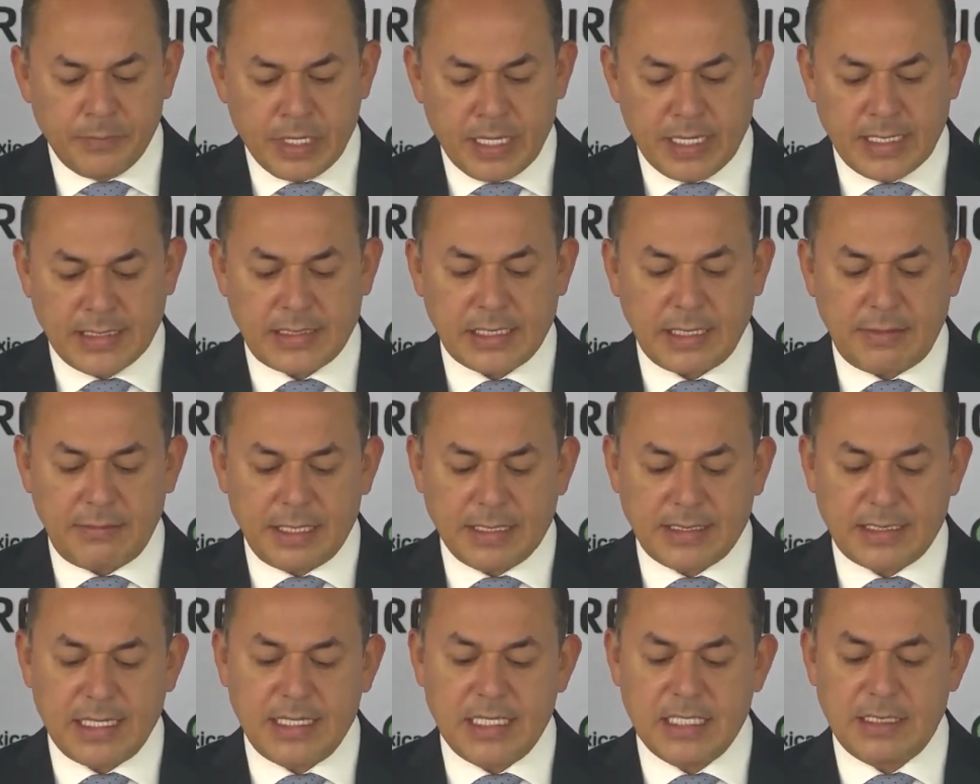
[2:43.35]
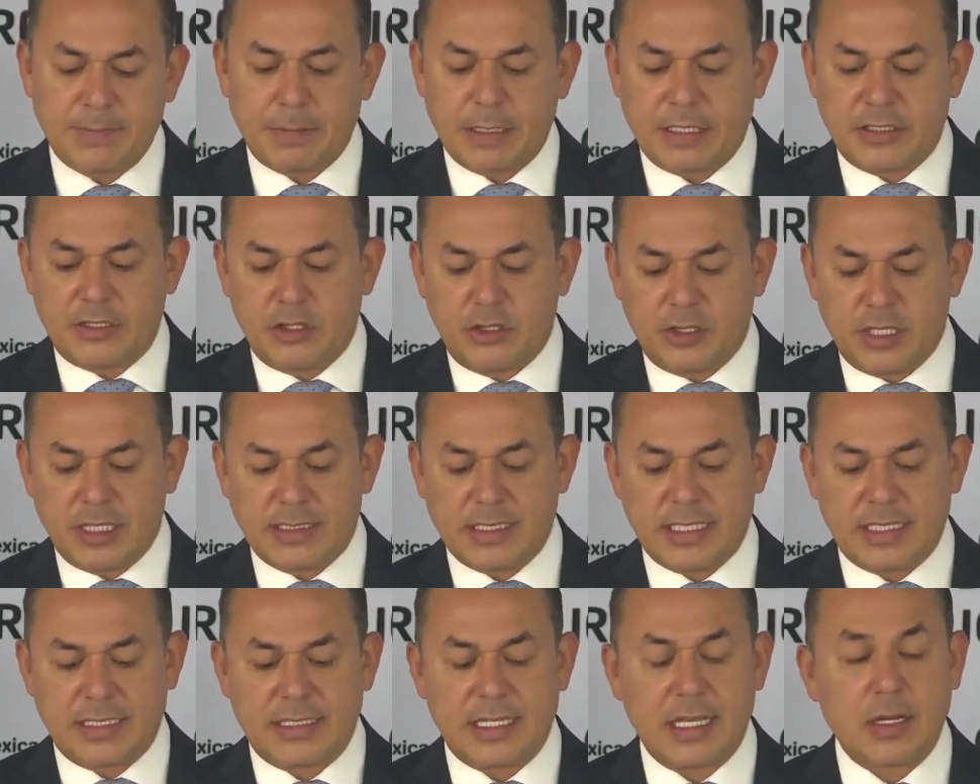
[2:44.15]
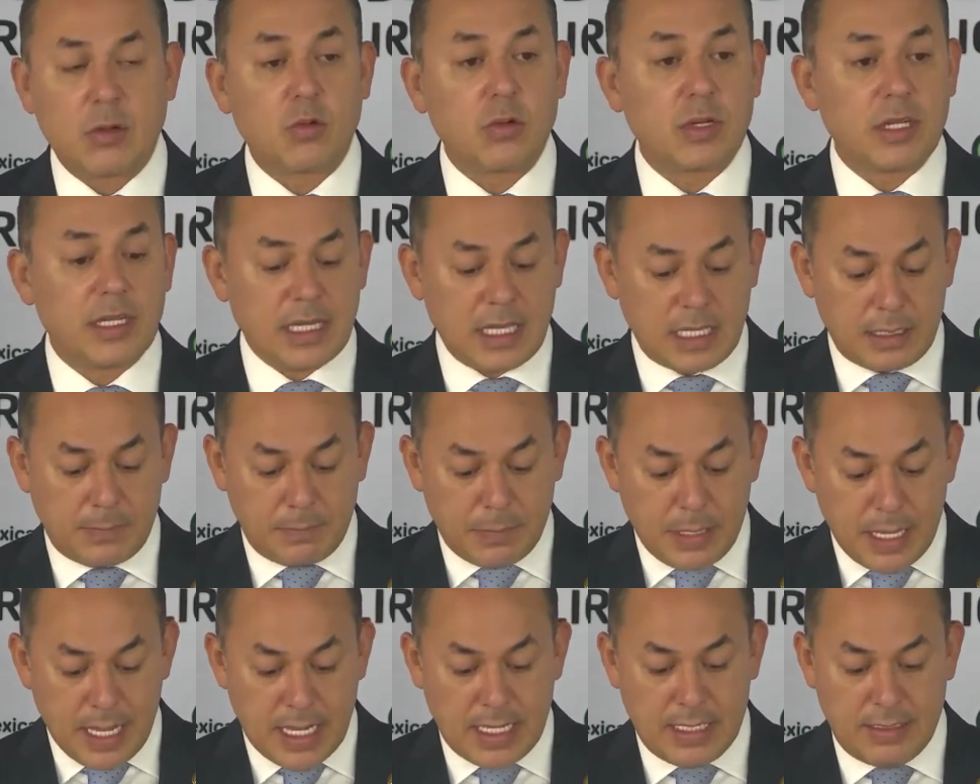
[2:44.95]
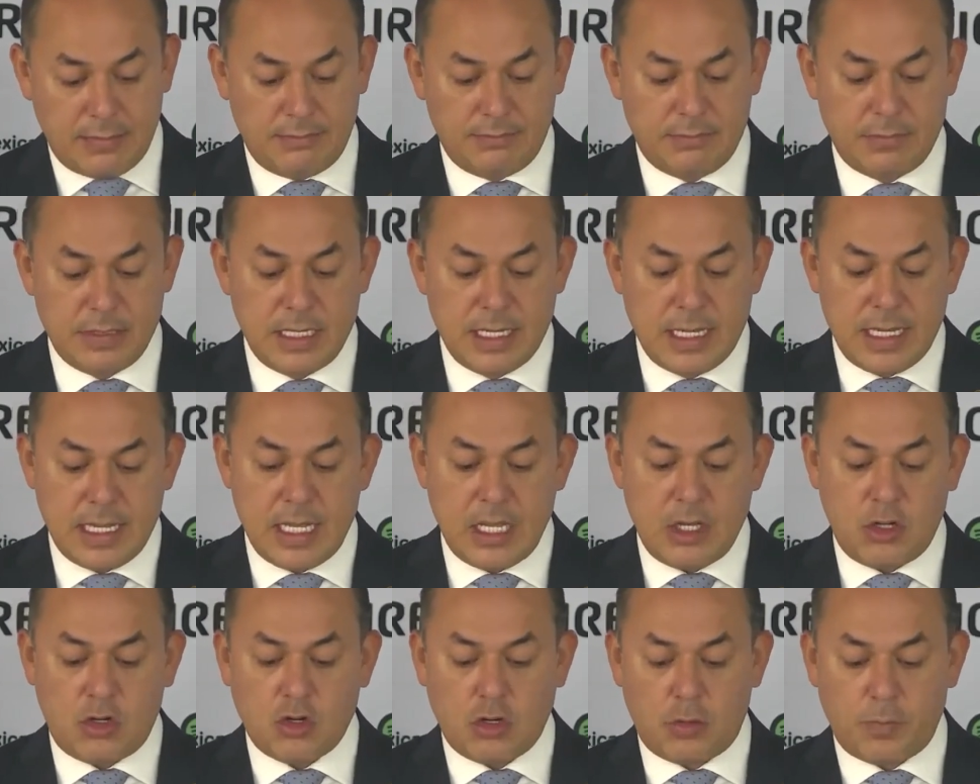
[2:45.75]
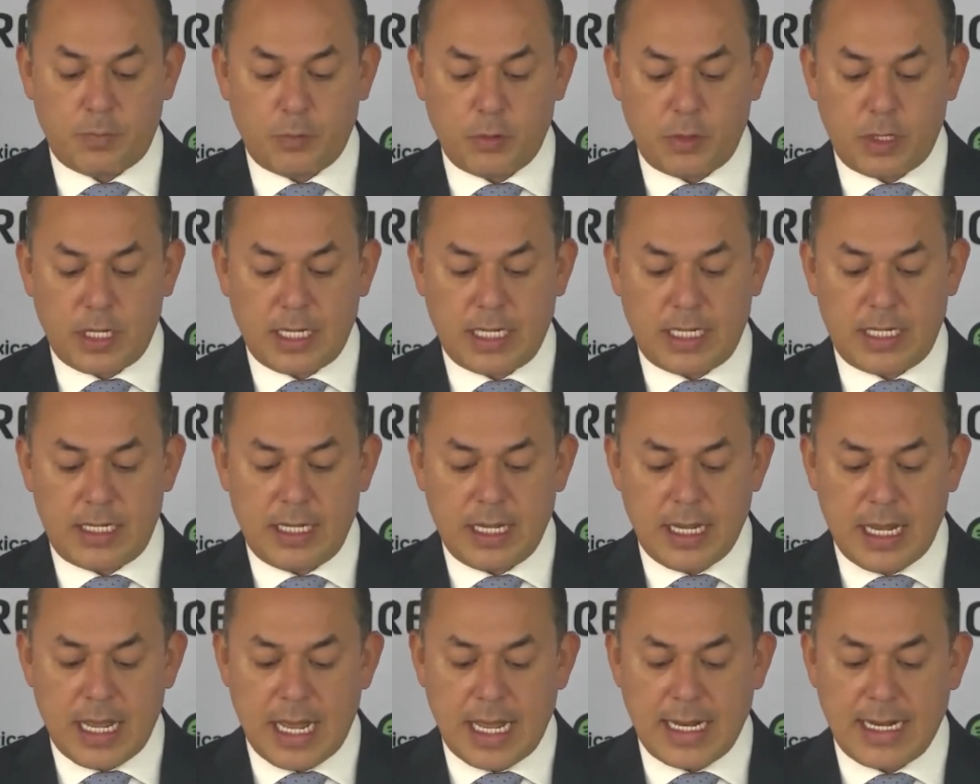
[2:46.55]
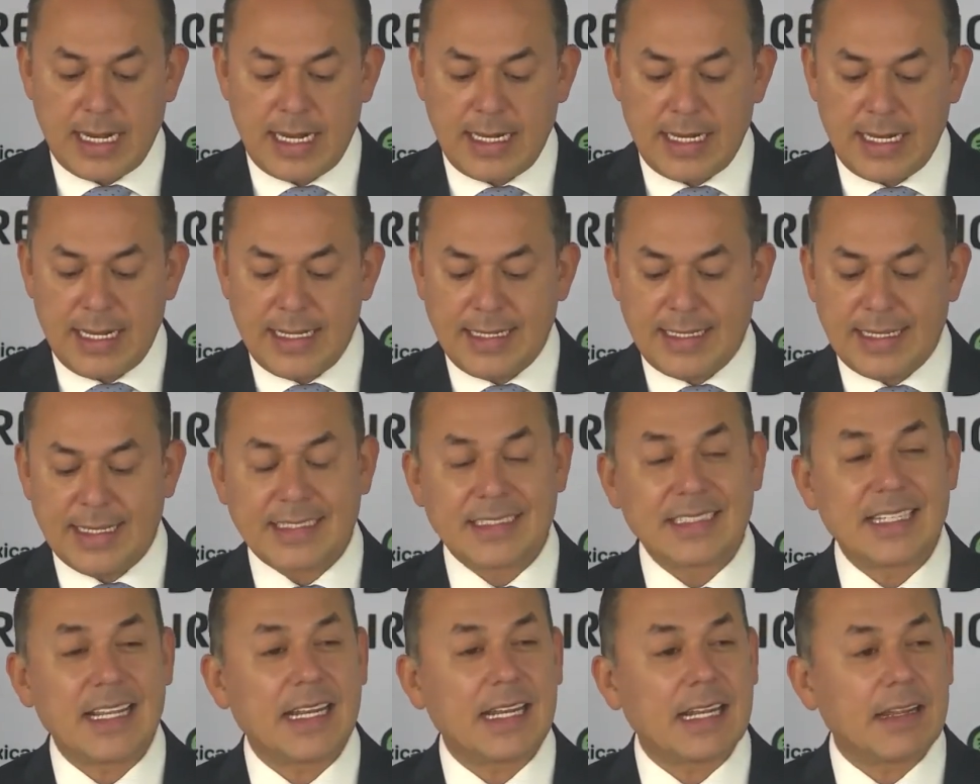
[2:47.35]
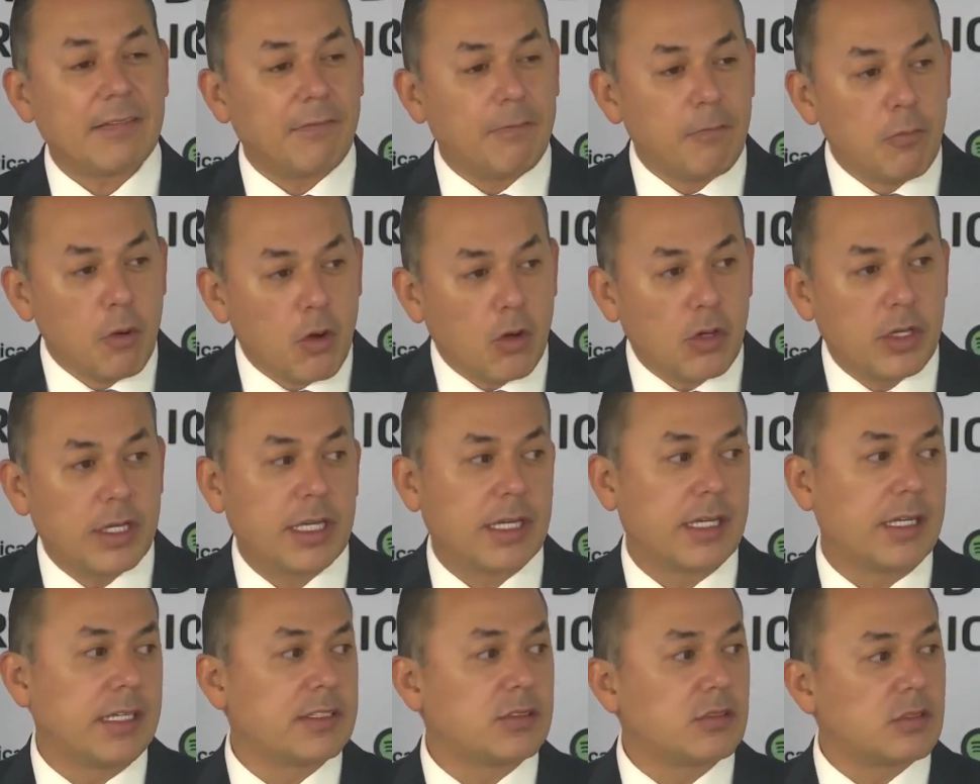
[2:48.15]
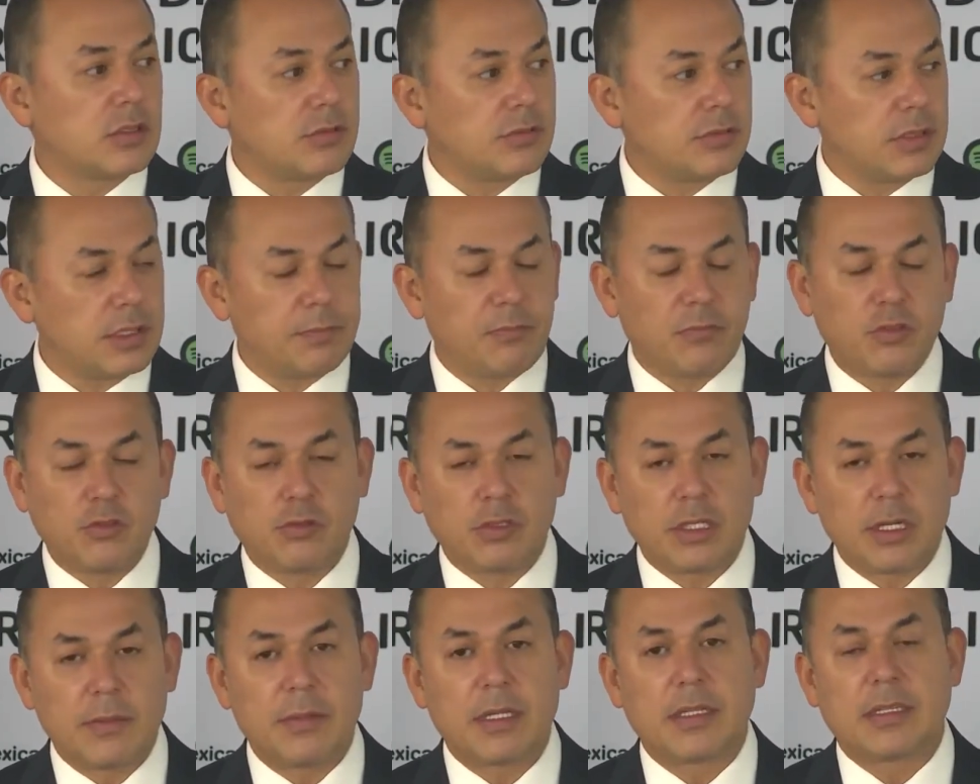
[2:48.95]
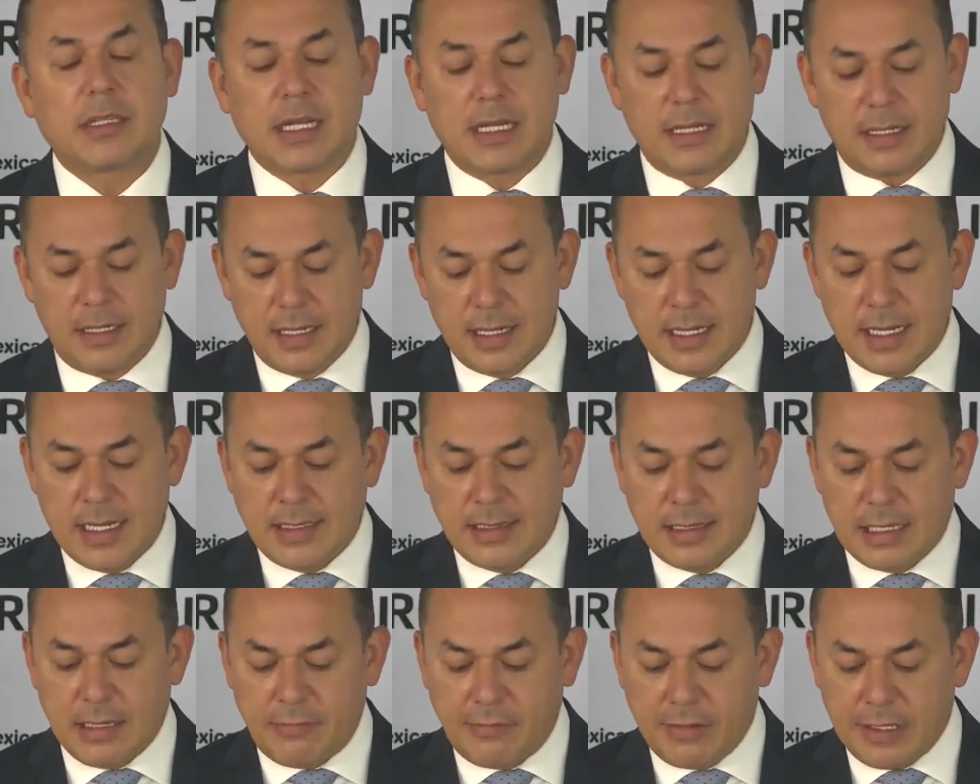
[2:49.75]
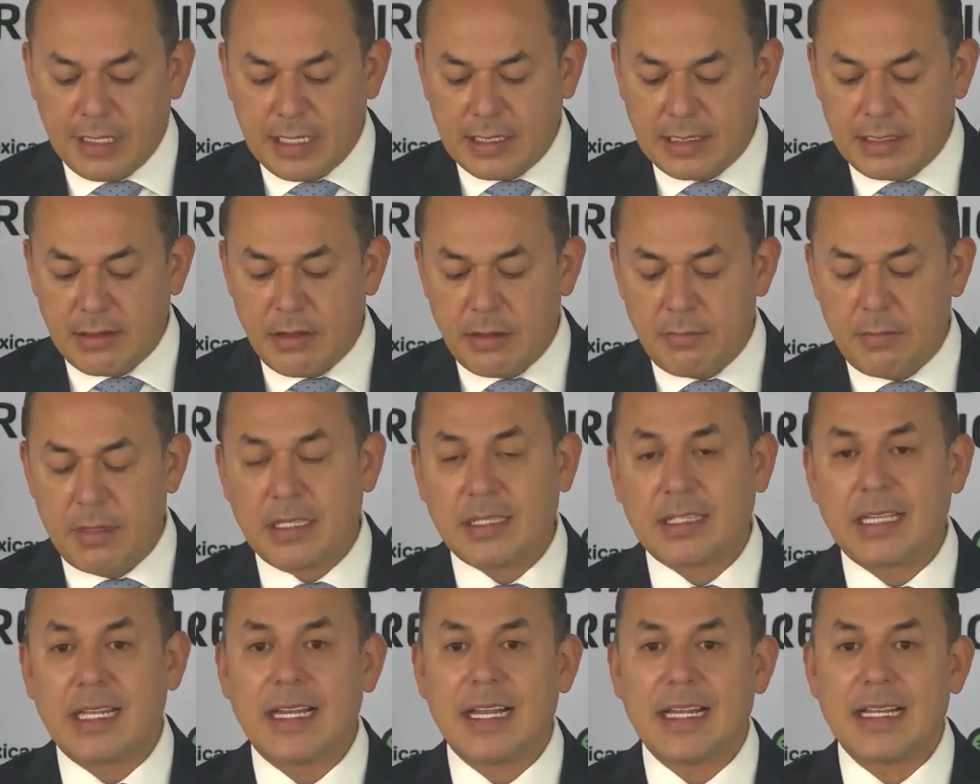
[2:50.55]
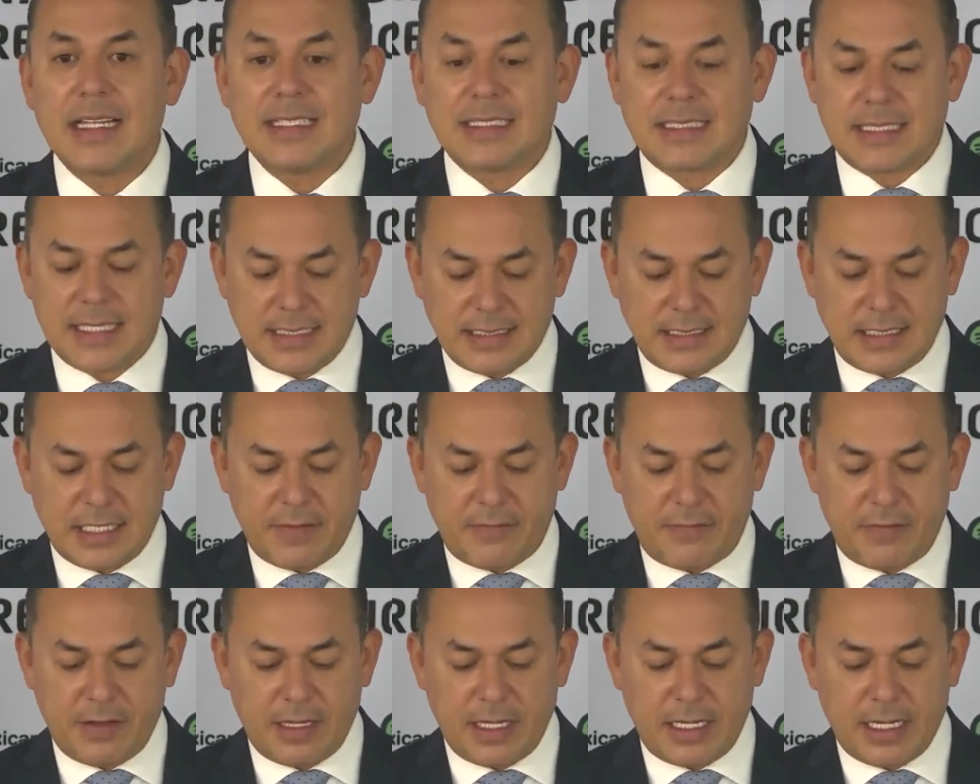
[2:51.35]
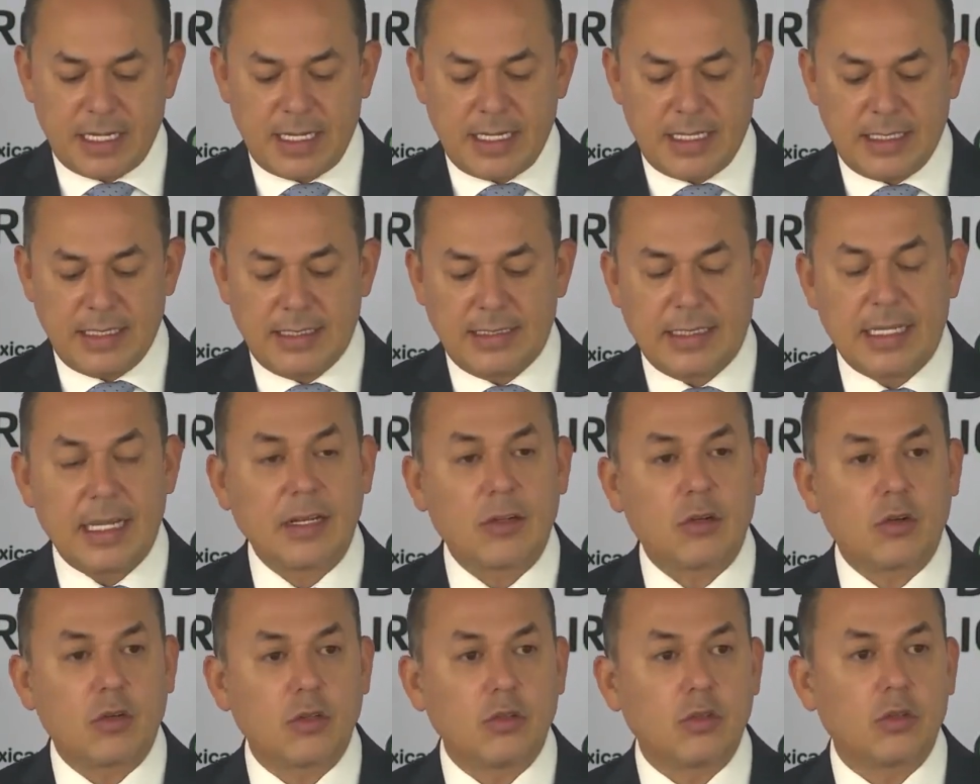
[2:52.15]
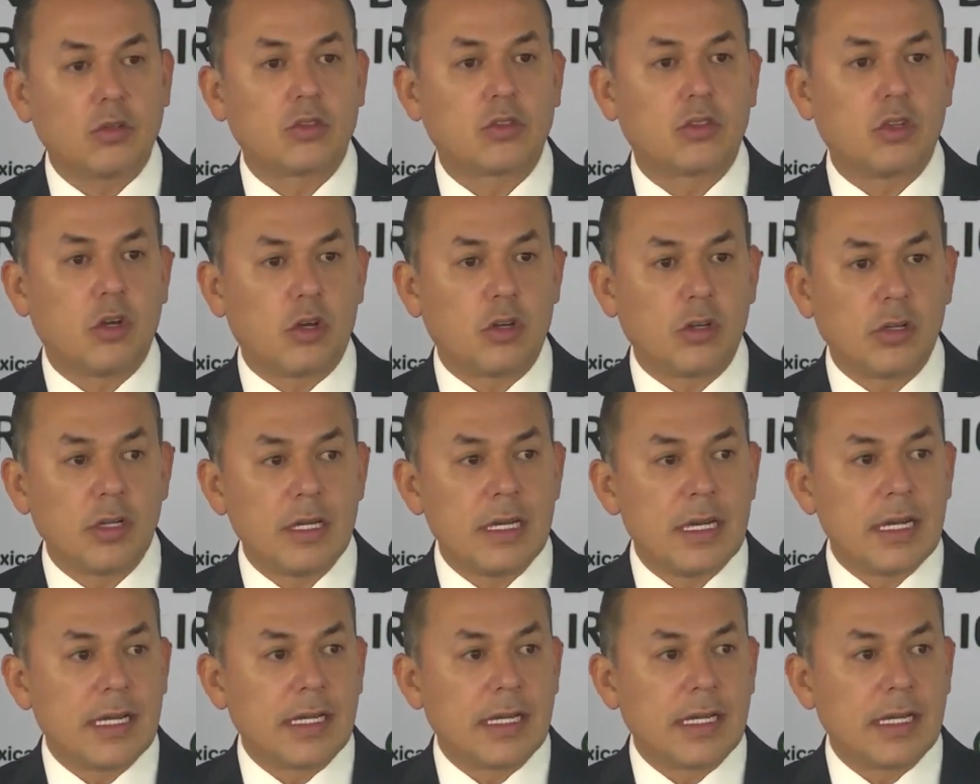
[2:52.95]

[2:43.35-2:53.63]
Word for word: Establecer inspecciones de seguridad vial, incorporar a la ley que se revoque, esto es fundamental, definitivamente la licencia federal del conductor